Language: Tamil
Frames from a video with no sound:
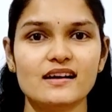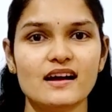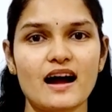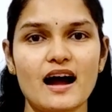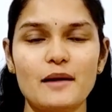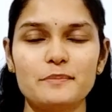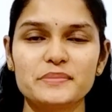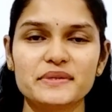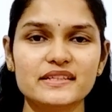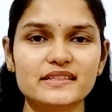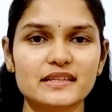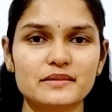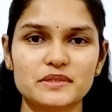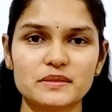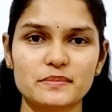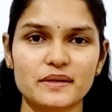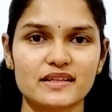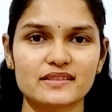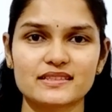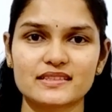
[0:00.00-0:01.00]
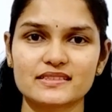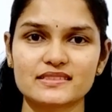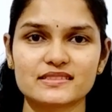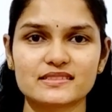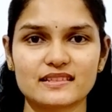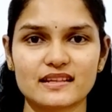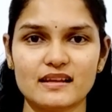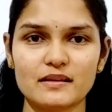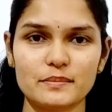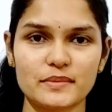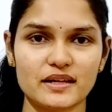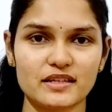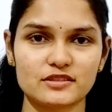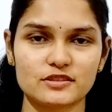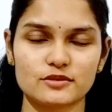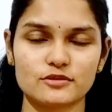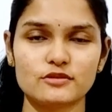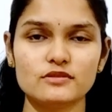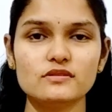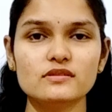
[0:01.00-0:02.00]
அப்படின்னு எப்படி பார்க்கறதுன்னுலாம்
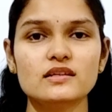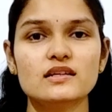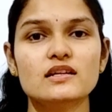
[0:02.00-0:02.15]
பார்த்தோம்